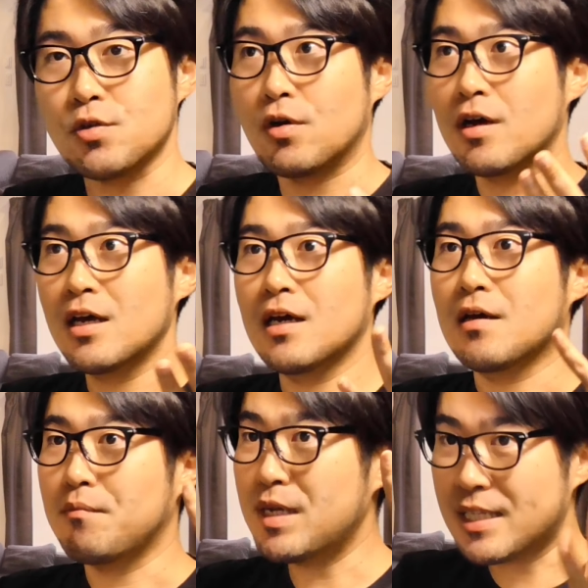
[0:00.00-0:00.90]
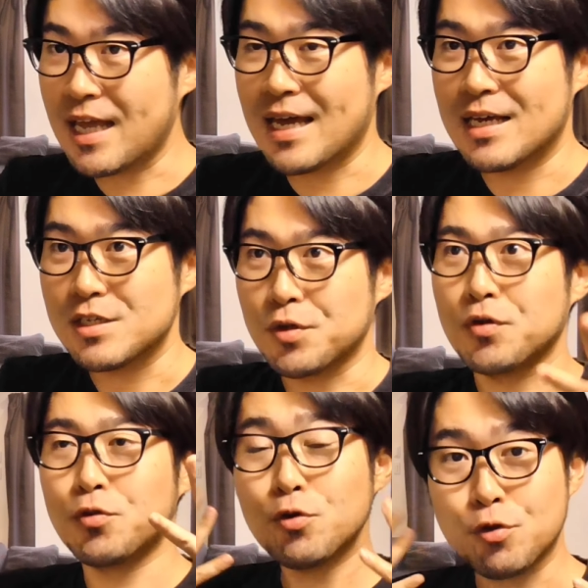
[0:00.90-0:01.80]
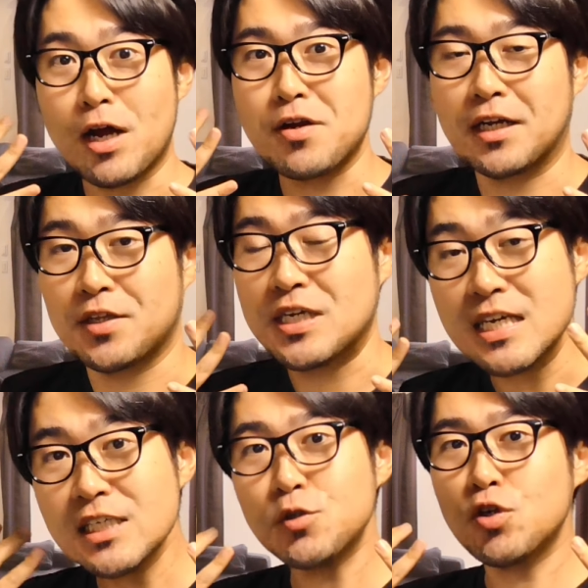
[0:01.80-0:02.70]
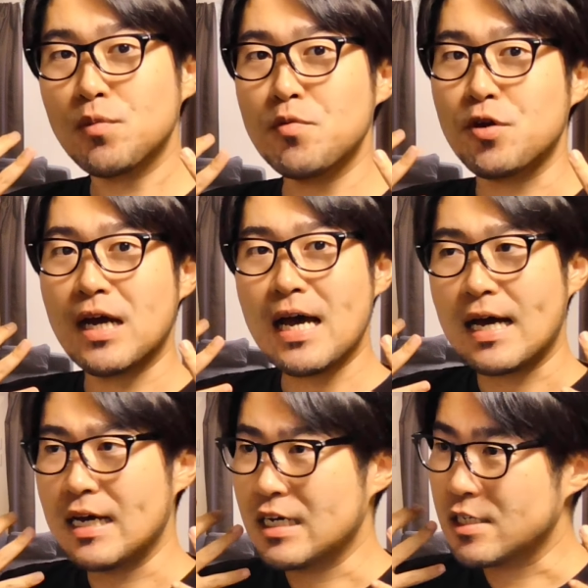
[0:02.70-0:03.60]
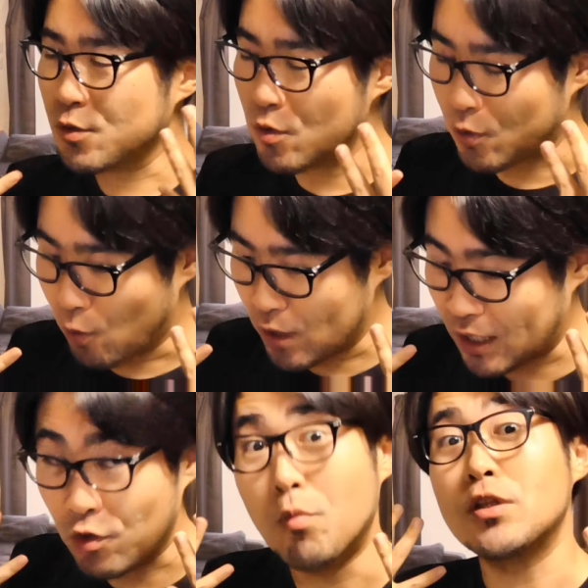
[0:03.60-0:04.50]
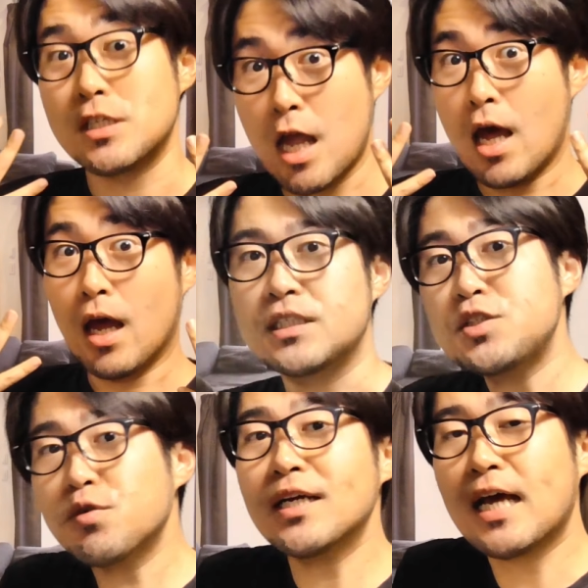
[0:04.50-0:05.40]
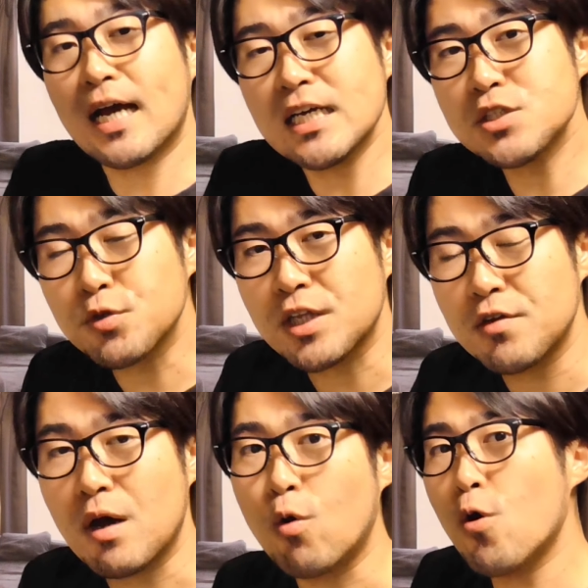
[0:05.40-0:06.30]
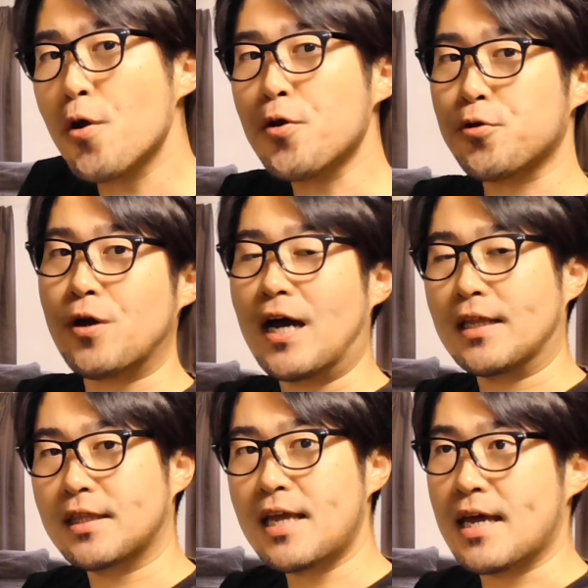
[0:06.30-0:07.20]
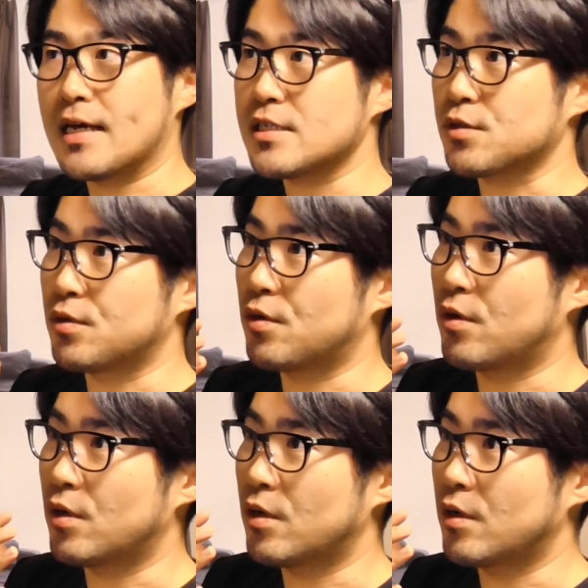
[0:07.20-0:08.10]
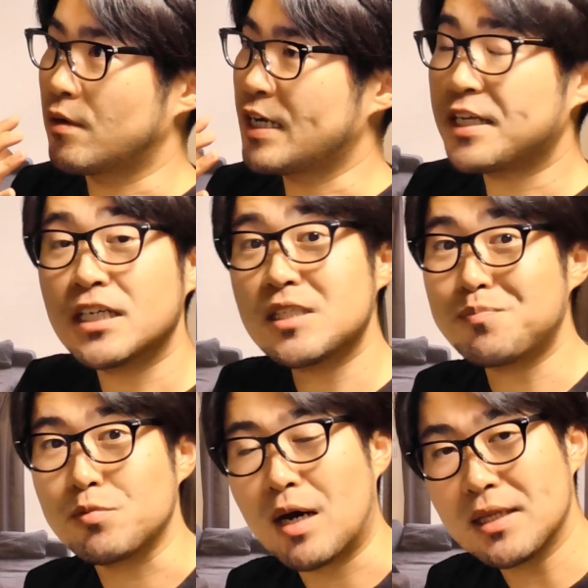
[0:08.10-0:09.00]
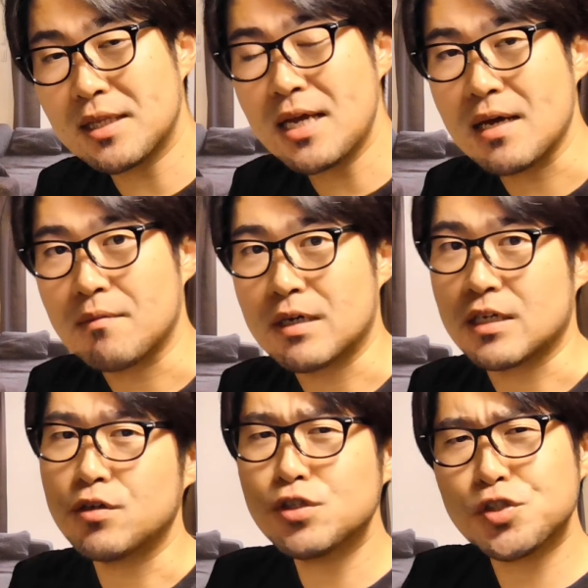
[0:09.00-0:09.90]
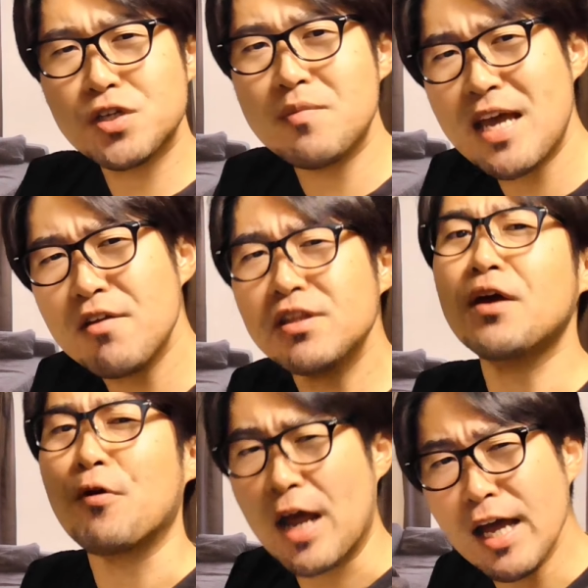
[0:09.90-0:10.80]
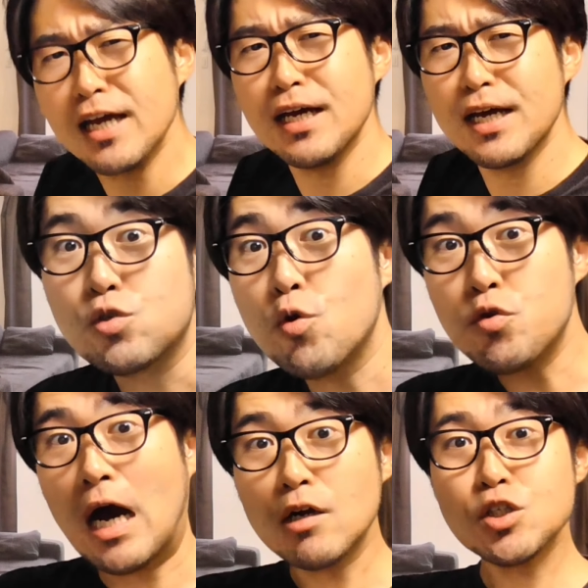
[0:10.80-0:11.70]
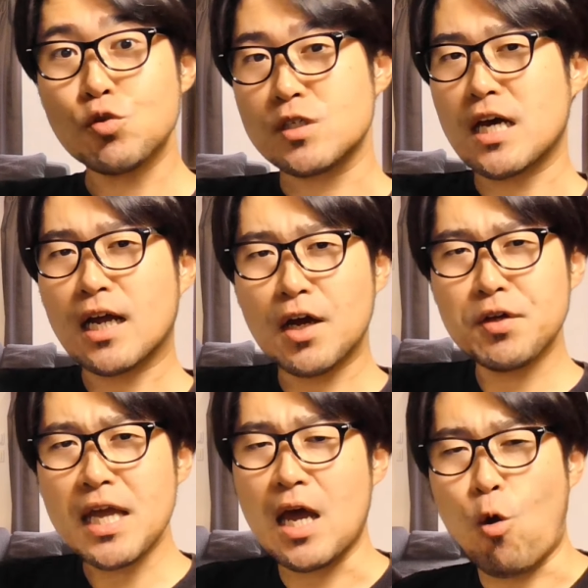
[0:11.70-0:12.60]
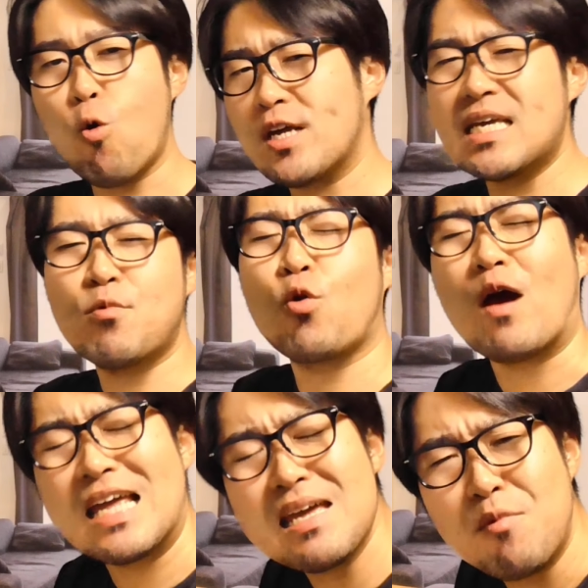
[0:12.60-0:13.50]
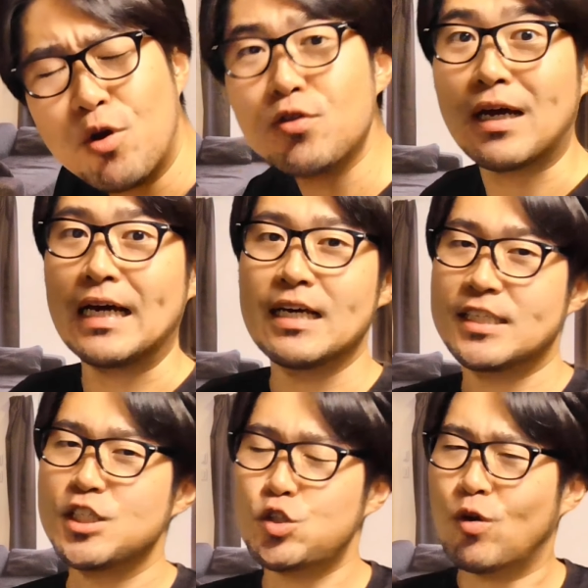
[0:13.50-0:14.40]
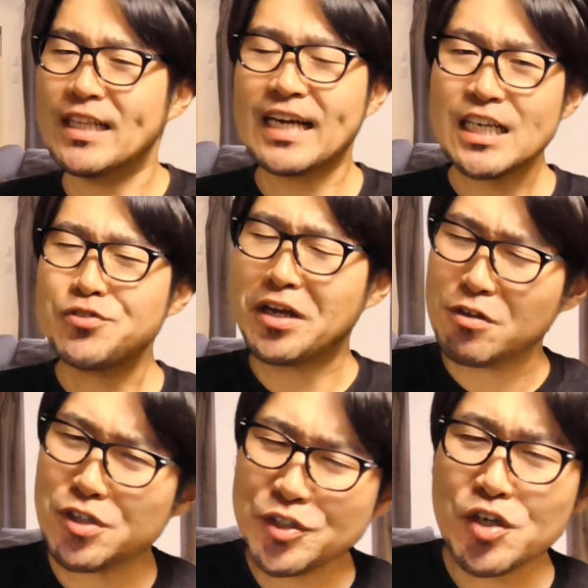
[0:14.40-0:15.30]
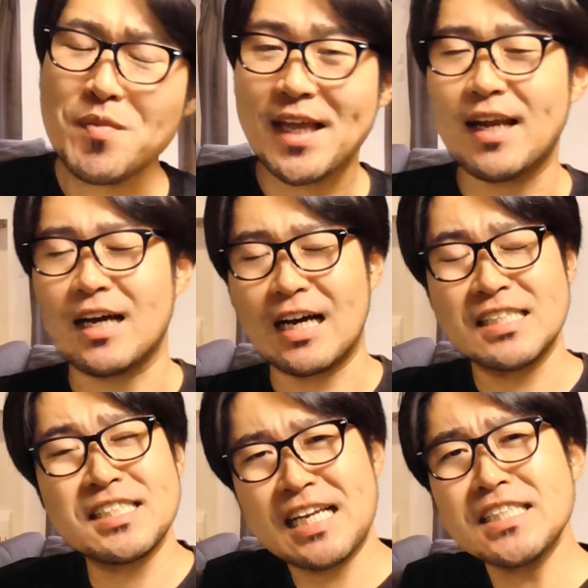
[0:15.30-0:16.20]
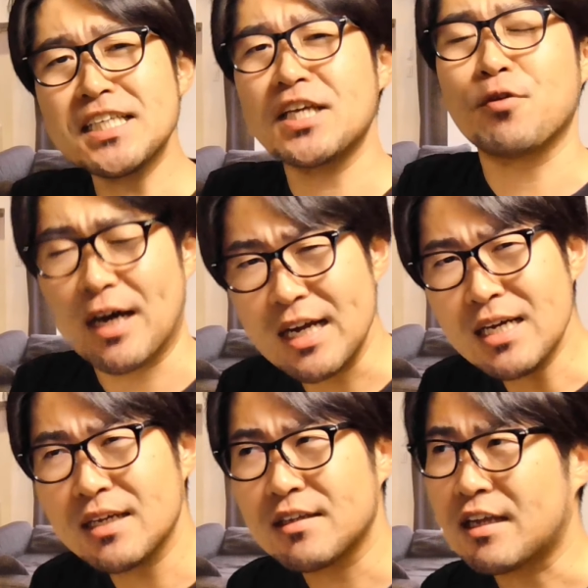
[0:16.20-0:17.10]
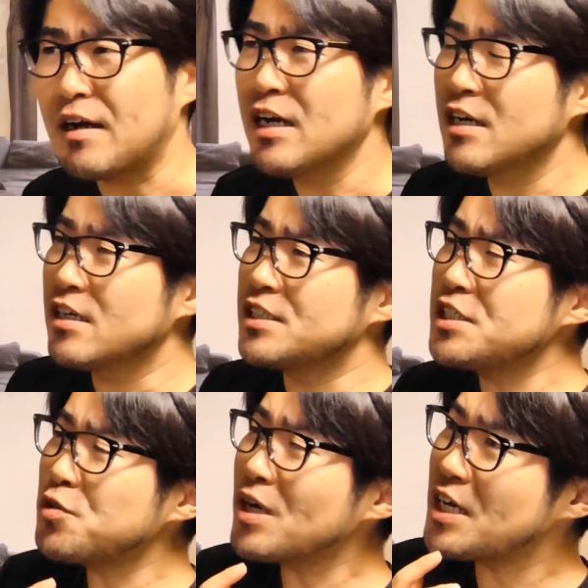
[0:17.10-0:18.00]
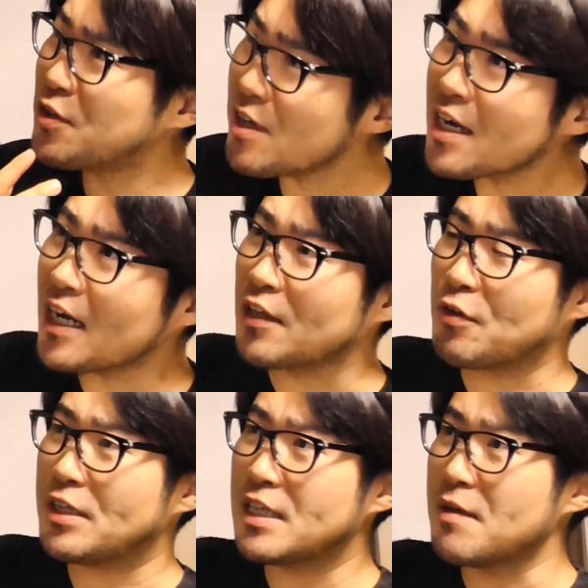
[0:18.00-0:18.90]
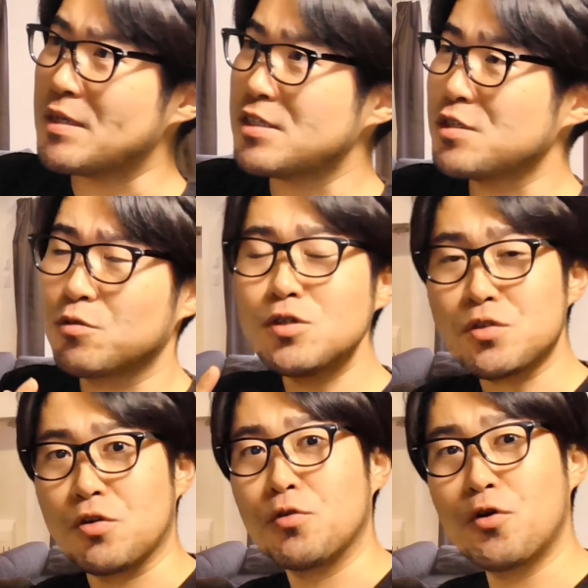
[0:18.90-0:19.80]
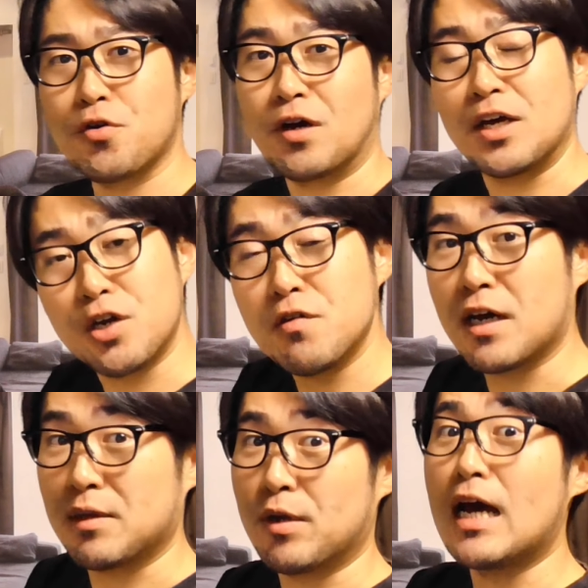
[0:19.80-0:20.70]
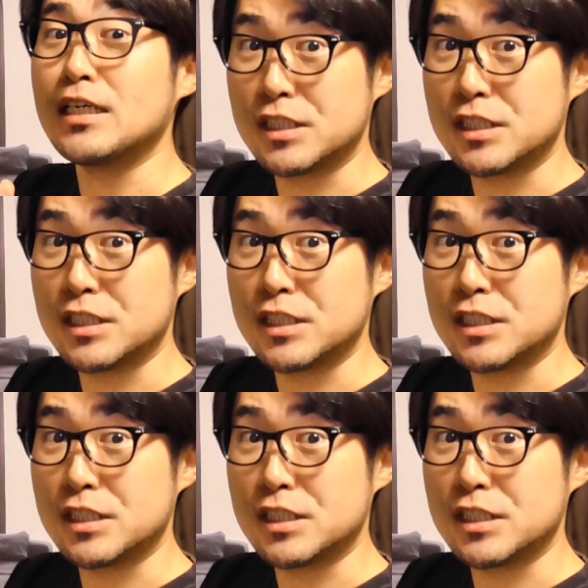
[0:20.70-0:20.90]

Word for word: その見てそれをどう捉えるかっていう印象の部分がすごく大きいと思ってて、身長が高い人っていうのは包容力があってそのリーダーシップもあって、まあ、優秀に見えるんだろうね。そういうある種の錯覚で大きいものはいいものとか身長が高い人は優秀みたいな感じになっちゃってんのかな。だから身長が低いからといって別にその人の能力が低いわけでもない